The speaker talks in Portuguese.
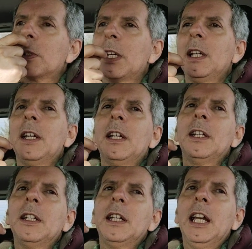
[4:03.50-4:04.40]
porque
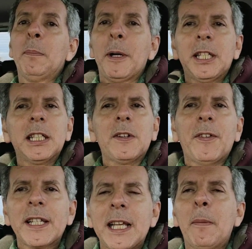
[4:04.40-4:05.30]
ele precisa
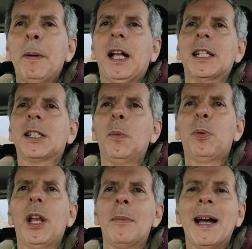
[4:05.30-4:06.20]
fazer a aplicação
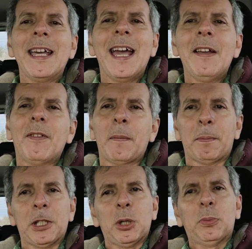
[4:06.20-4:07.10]
para o Elamaei, vai
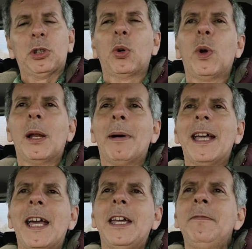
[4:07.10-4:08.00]
pedir para o teu
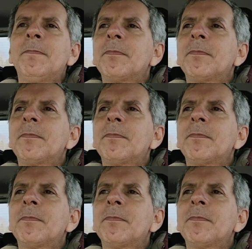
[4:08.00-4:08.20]
Elamaei